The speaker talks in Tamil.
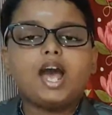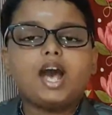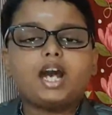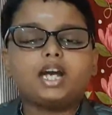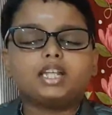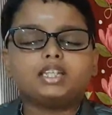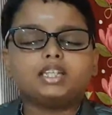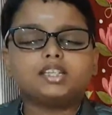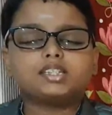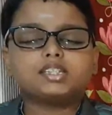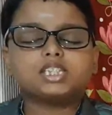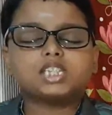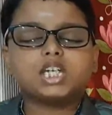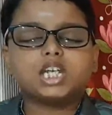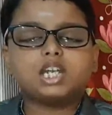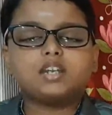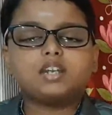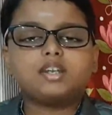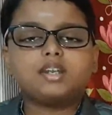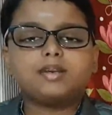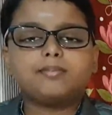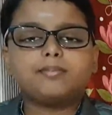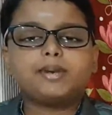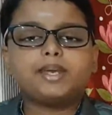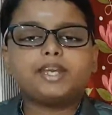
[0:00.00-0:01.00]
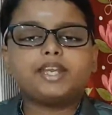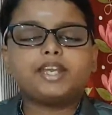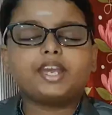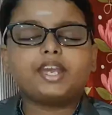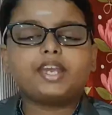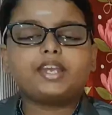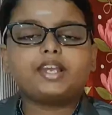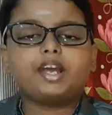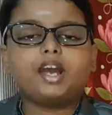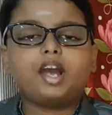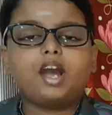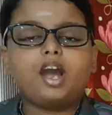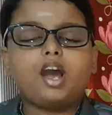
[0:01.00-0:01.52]
அந்த சரவண
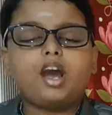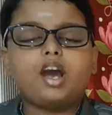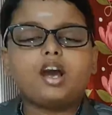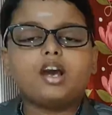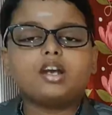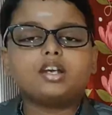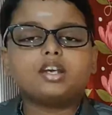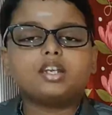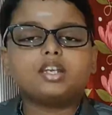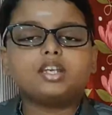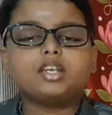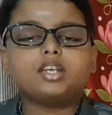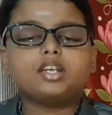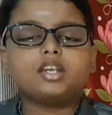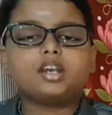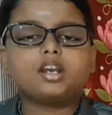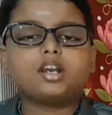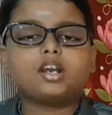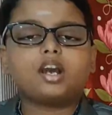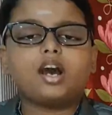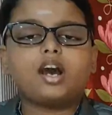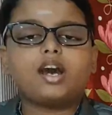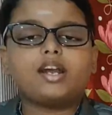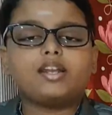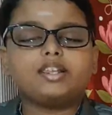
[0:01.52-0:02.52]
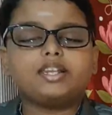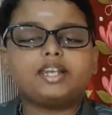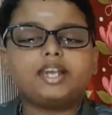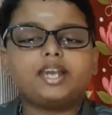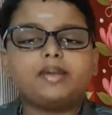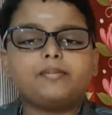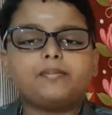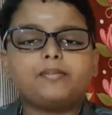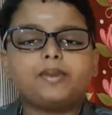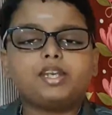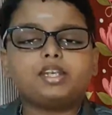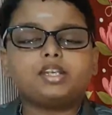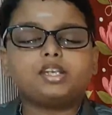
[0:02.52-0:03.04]
பொய்கையில் ஆறு கார்த்திகை
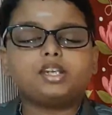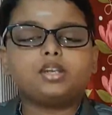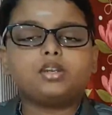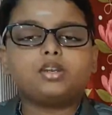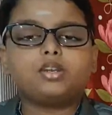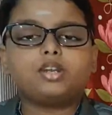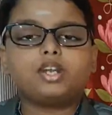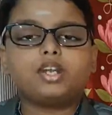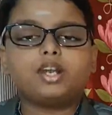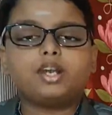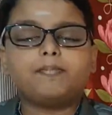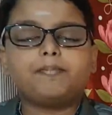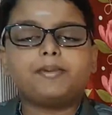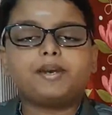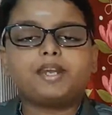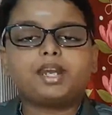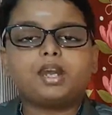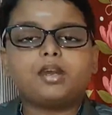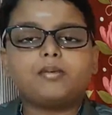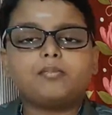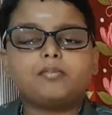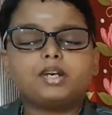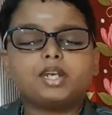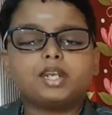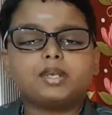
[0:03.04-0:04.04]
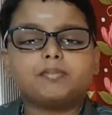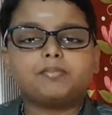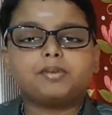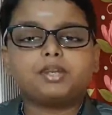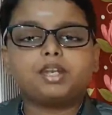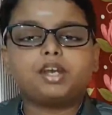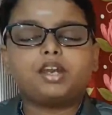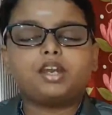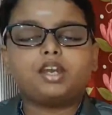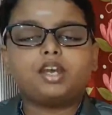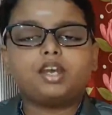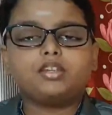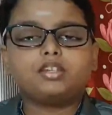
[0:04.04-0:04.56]
பெண்களோட
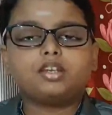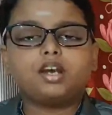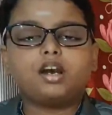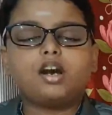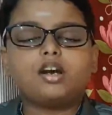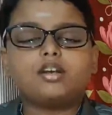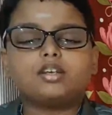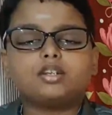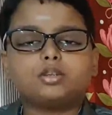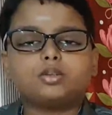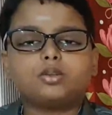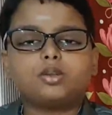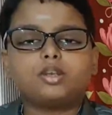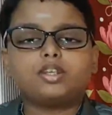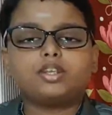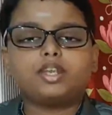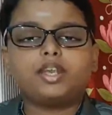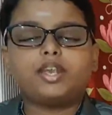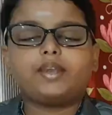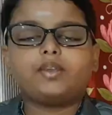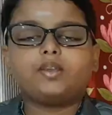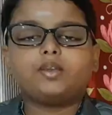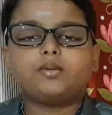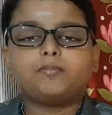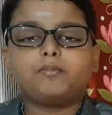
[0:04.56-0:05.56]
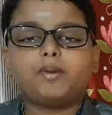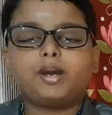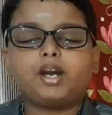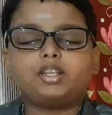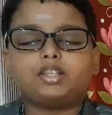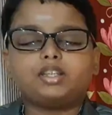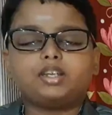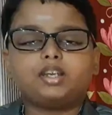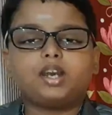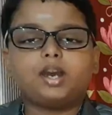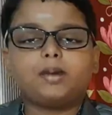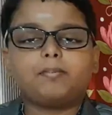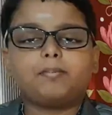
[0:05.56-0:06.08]
பராமரிப்புனால அந்த ஆறு குழந்தைகளும்
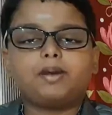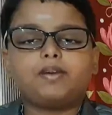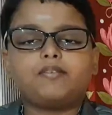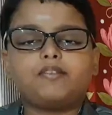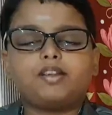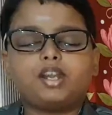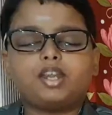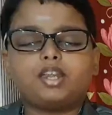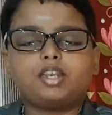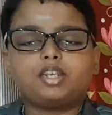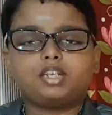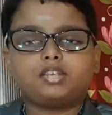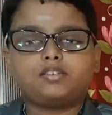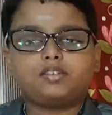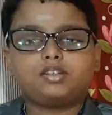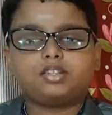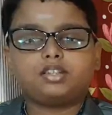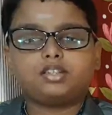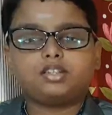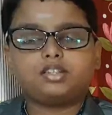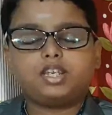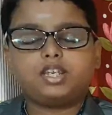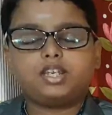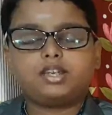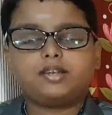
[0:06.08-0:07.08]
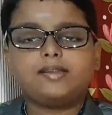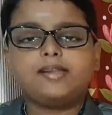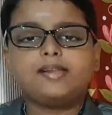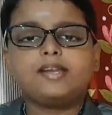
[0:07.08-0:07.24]
பாதுகாப்பாக வளர்ந்துட்டு வந்தது